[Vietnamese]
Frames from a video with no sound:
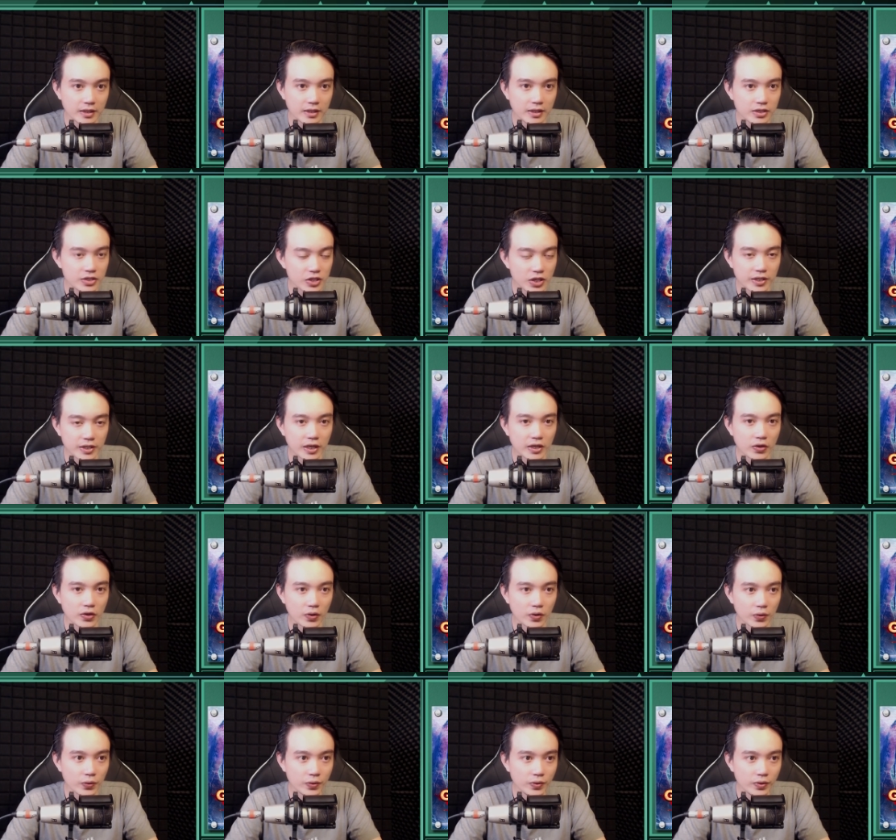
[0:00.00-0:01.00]
Sinh vẫn còn
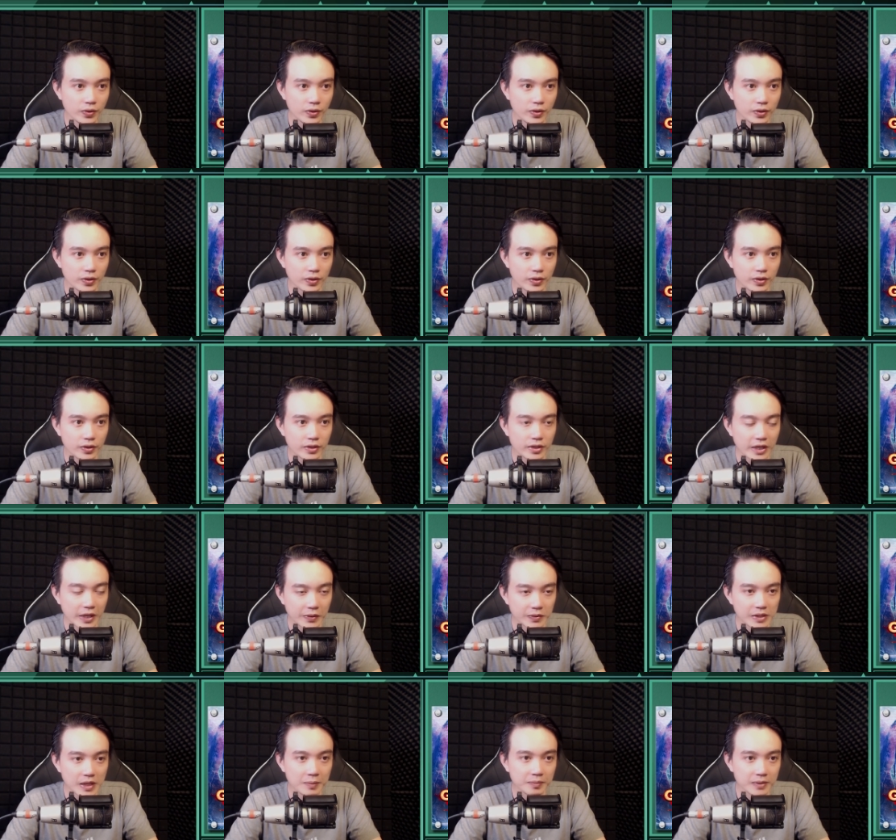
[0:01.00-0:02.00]
uống, Kiều
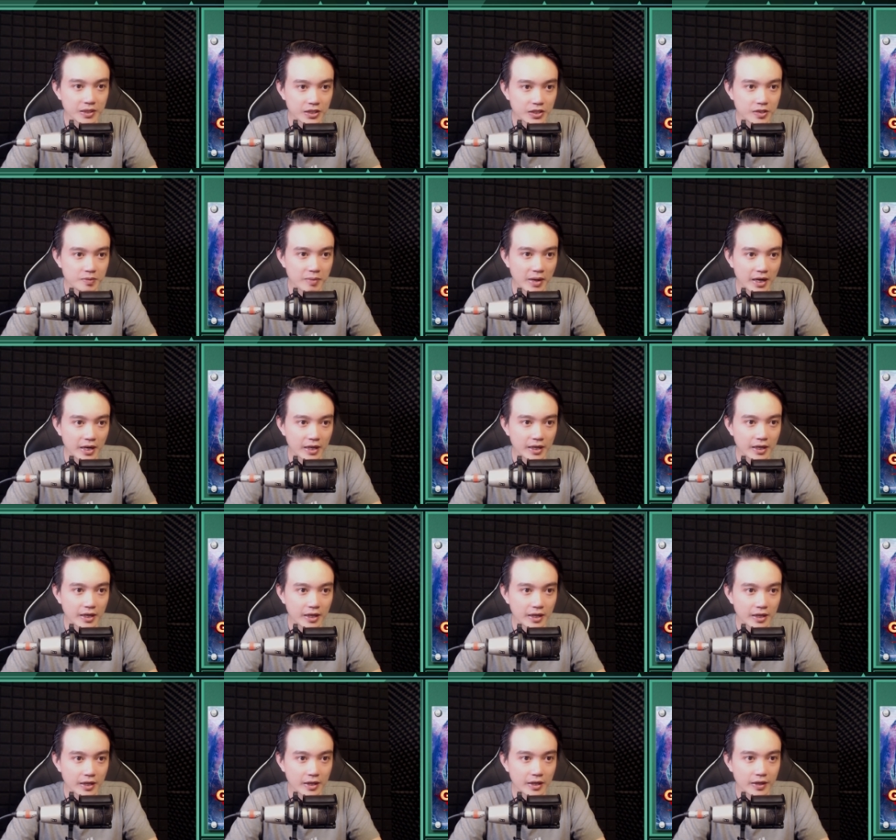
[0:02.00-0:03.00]
Trâm thì rửa mặt,
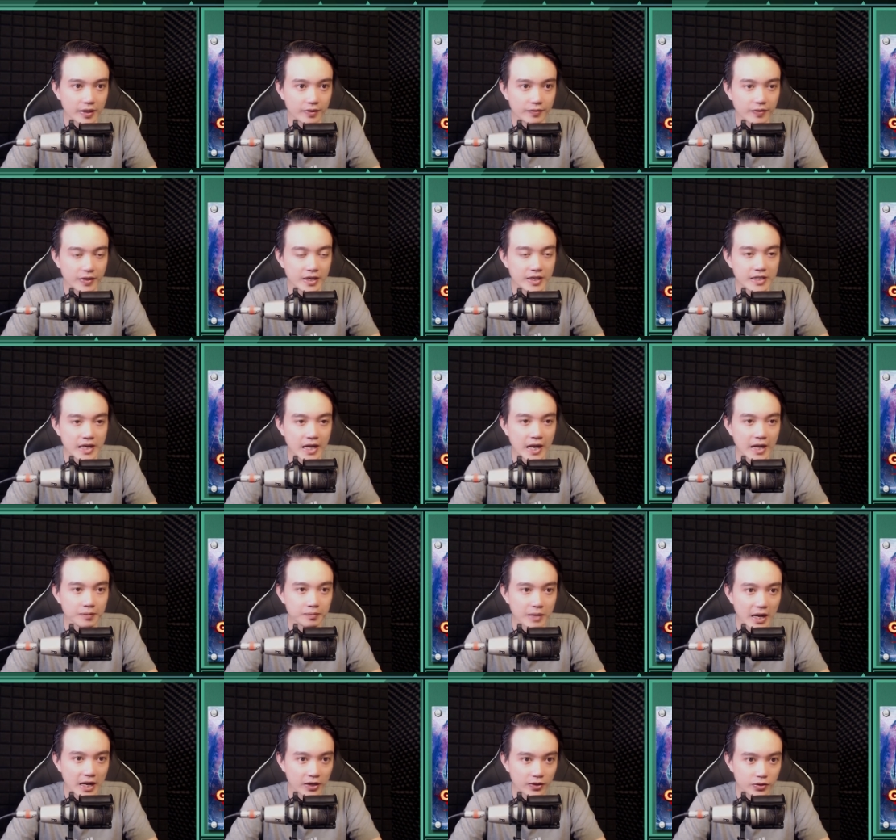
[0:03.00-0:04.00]
Vi ra hàng
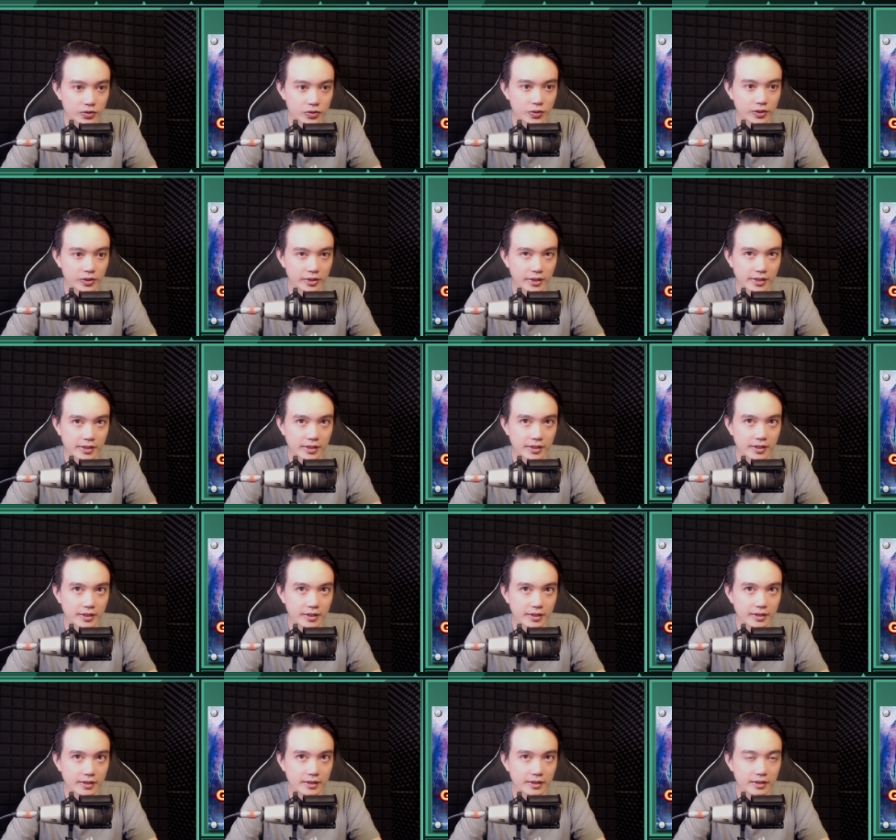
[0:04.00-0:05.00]
ba ngồi suy tư.
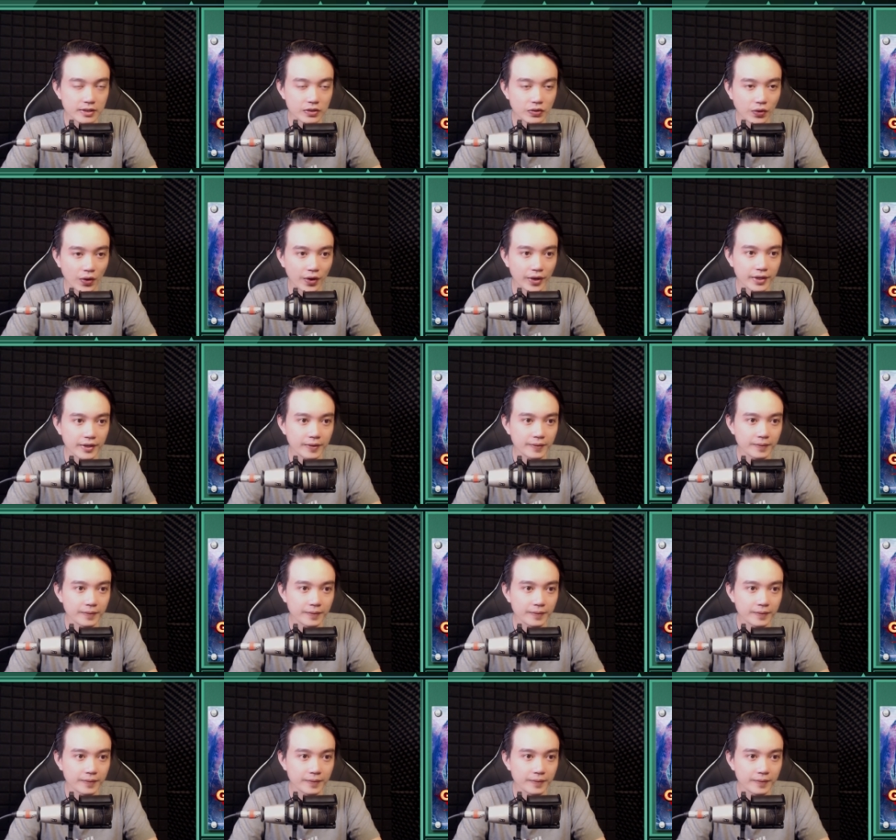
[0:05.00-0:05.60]
Tôi hỏi: